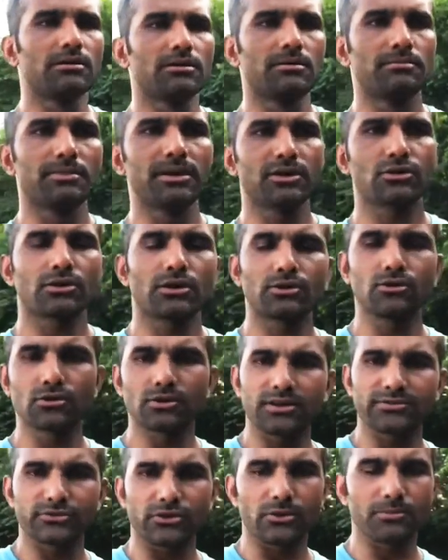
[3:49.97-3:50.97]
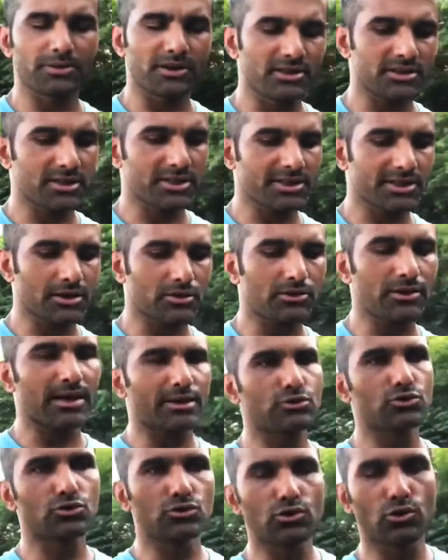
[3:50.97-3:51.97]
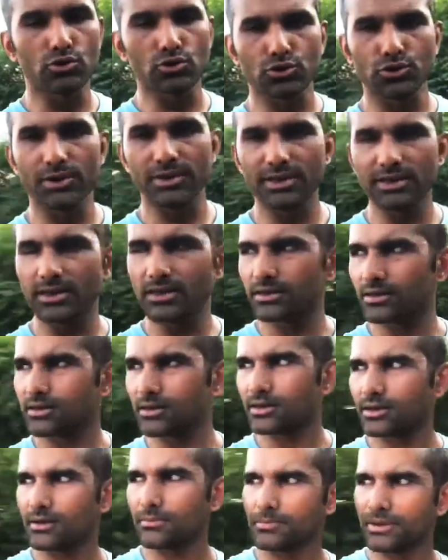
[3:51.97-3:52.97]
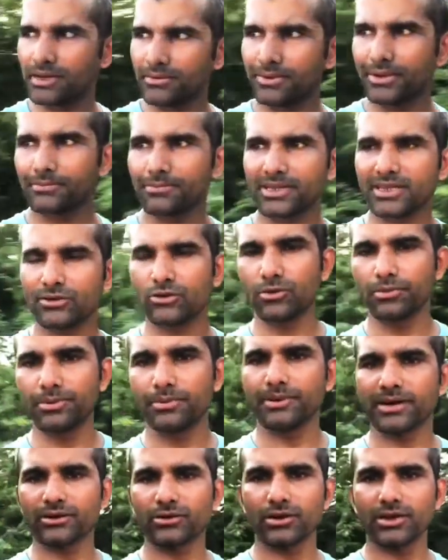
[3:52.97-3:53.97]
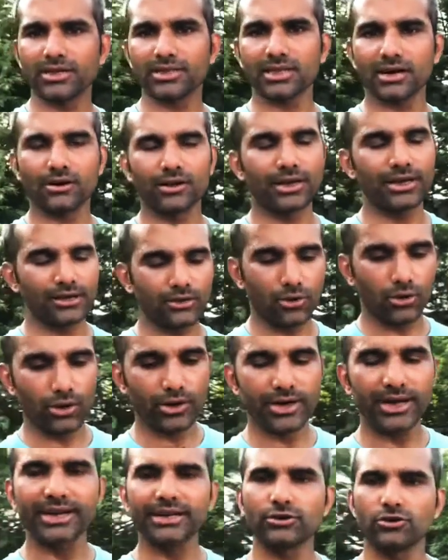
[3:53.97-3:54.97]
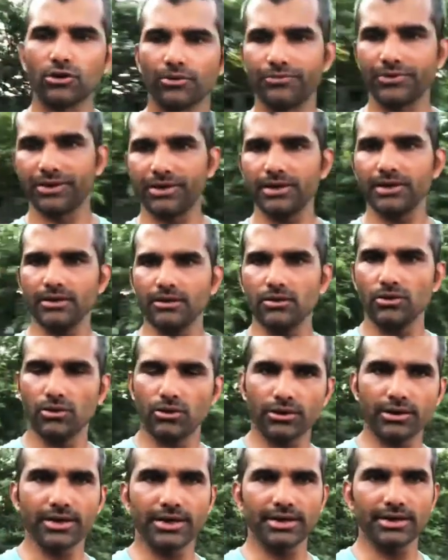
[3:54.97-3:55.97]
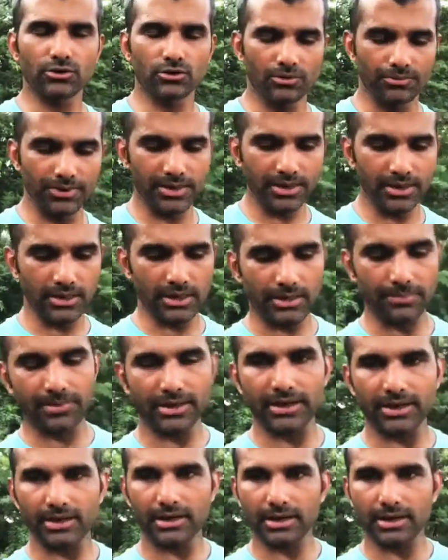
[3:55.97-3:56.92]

বের করে ওগুলো সলভ করার চেষ্টা করুন আর যদি ঔষধি বেনিফিট পেতে কফি পান করেন তাহলে অর্গানিক কফি অর্গানিক কফি আপনার